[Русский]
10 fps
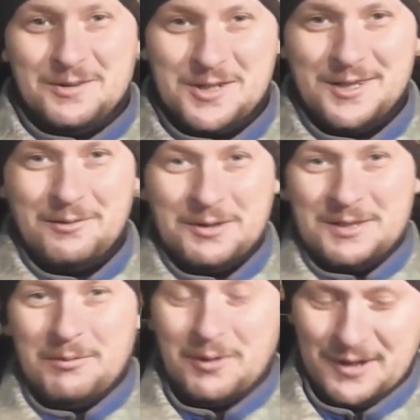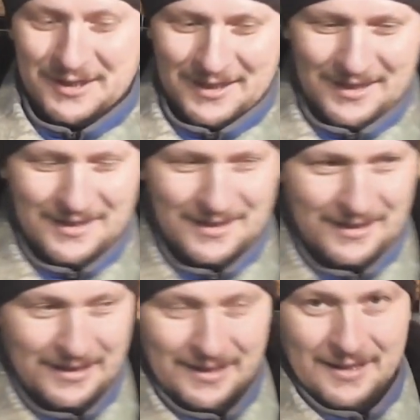не случайные гости моего канала.
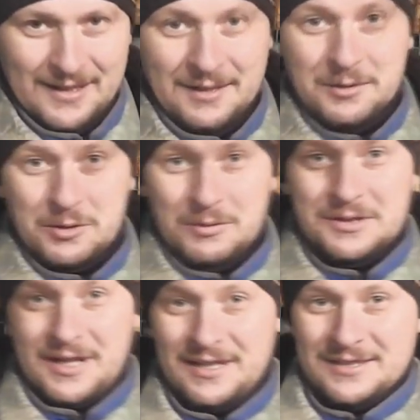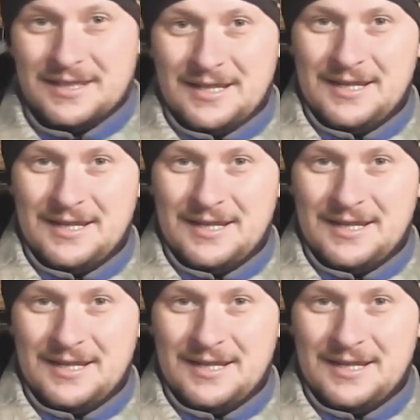Ну что, у нас наконец-то